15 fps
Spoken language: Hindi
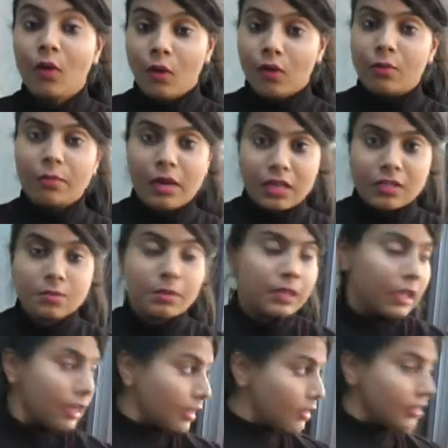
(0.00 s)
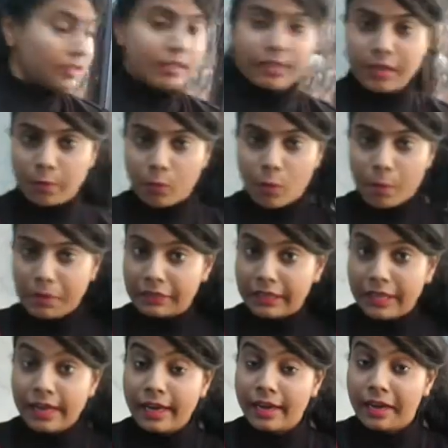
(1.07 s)
और मार्क्स भी देंगे जैसे कि आपको पता
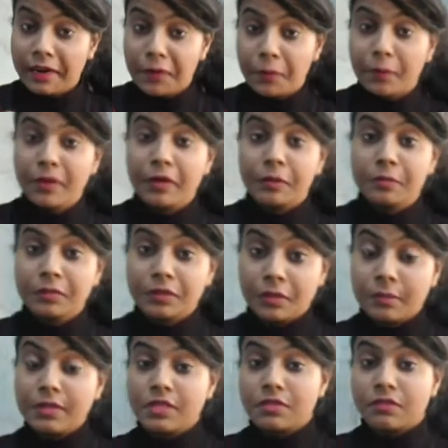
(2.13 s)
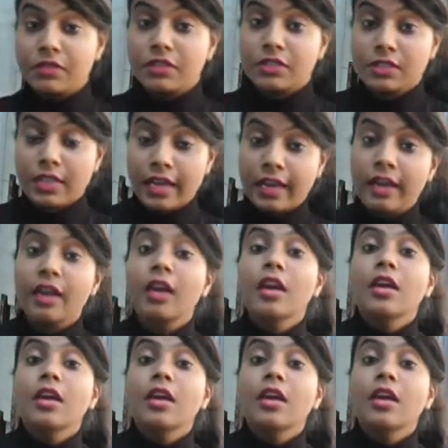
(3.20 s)
है एंड में हम सभी स्वीट्स है